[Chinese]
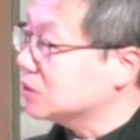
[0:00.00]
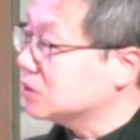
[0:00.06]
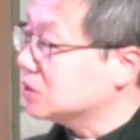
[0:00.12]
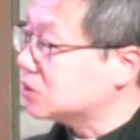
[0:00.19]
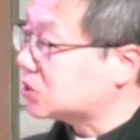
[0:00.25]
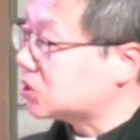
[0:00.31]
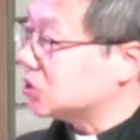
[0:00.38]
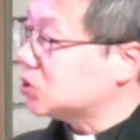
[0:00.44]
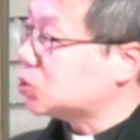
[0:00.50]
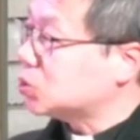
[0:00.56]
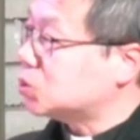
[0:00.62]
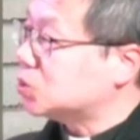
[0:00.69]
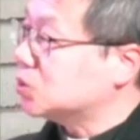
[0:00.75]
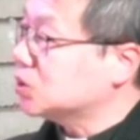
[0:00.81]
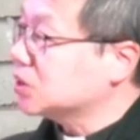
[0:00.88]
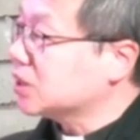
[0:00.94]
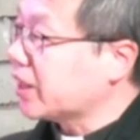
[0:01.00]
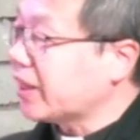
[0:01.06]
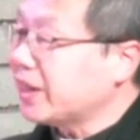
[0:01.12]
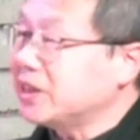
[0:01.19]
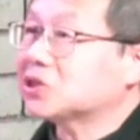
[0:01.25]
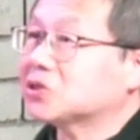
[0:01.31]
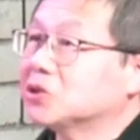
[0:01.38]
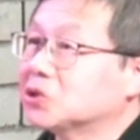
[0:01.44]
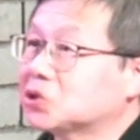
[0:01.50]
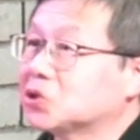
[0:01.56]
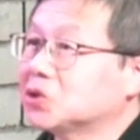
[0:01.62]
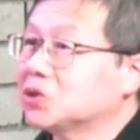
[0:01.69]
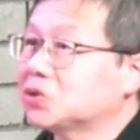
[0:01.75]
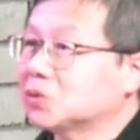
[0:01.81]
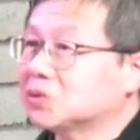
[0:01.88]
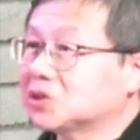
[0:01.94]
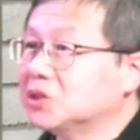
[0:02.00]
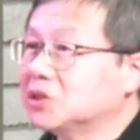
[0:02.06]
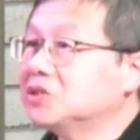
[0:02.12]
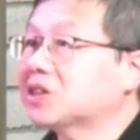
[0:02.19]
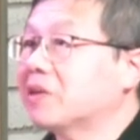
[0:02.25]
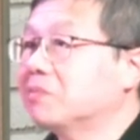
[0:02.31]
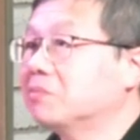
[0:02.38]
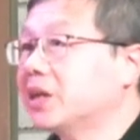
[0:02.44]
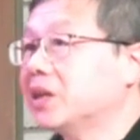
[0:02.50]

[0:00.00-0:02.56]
始祖开始的时候那种真善美，